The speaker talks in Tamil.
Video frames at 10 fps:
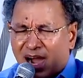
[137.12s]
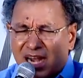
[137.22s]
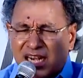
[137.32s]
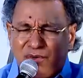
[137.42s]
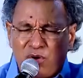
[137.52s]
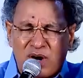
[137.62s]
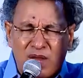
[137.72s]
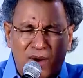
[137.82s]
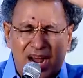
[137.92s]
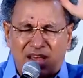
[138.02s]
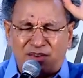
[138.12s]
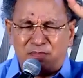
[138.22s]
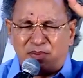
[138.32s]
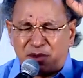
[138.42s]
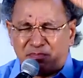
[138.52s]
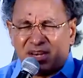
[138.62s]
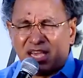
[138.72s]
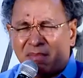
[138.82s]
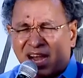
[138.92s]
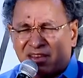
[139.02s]
ஆண்டவர் உங்களை வாழ வைப்பார்
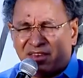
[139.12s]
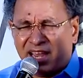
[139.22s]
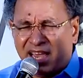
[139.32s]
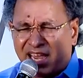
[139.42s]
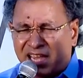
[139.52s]
பிரியமானவனே